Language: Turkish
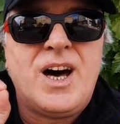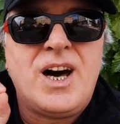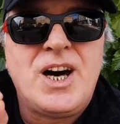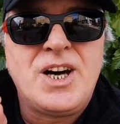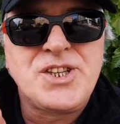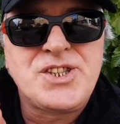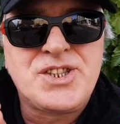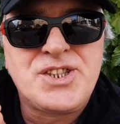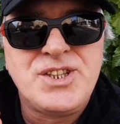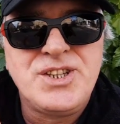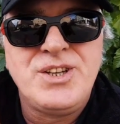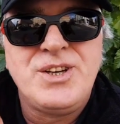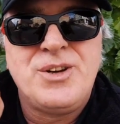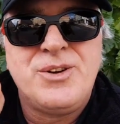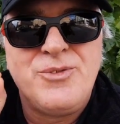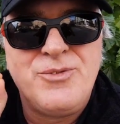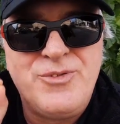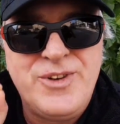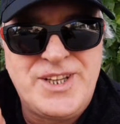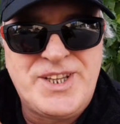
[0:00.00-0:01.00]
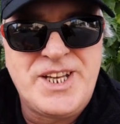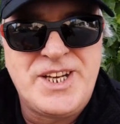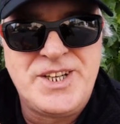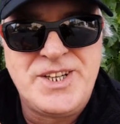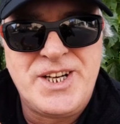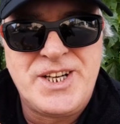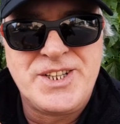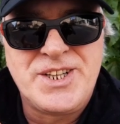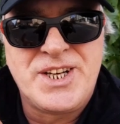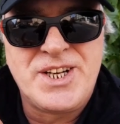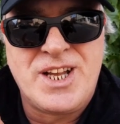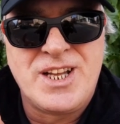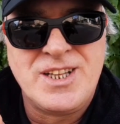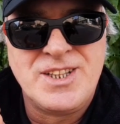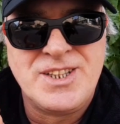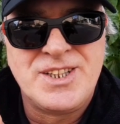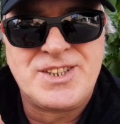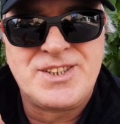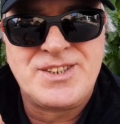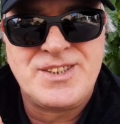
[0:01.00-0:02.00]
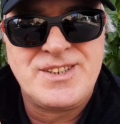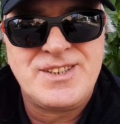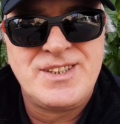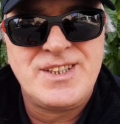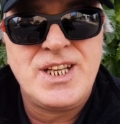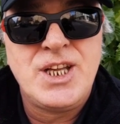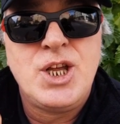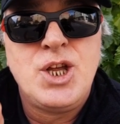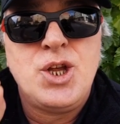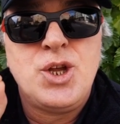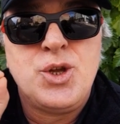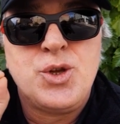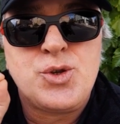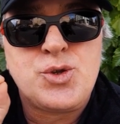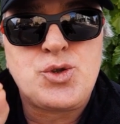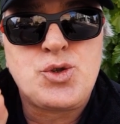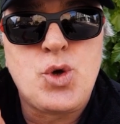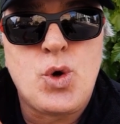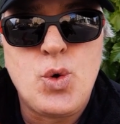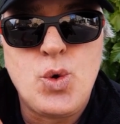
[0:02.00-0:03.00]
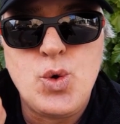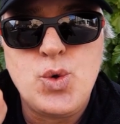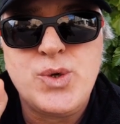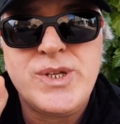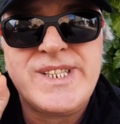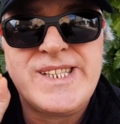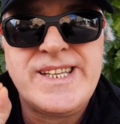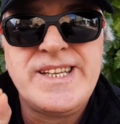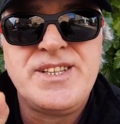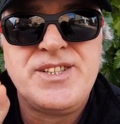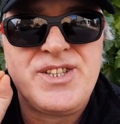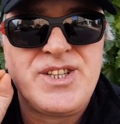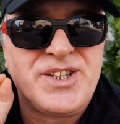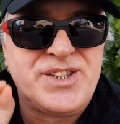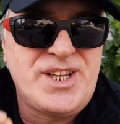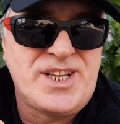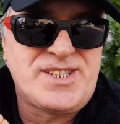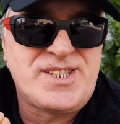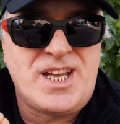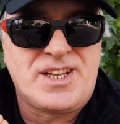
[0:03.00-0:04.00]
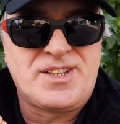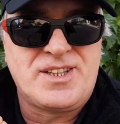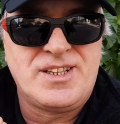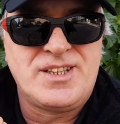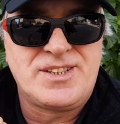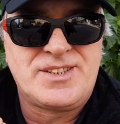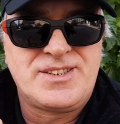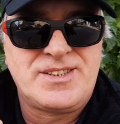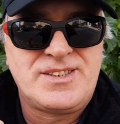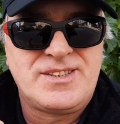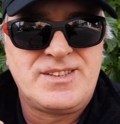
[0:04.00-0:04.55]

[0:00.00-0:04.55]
Aşı veterinerden alınır. Soğuk zincirde satılır.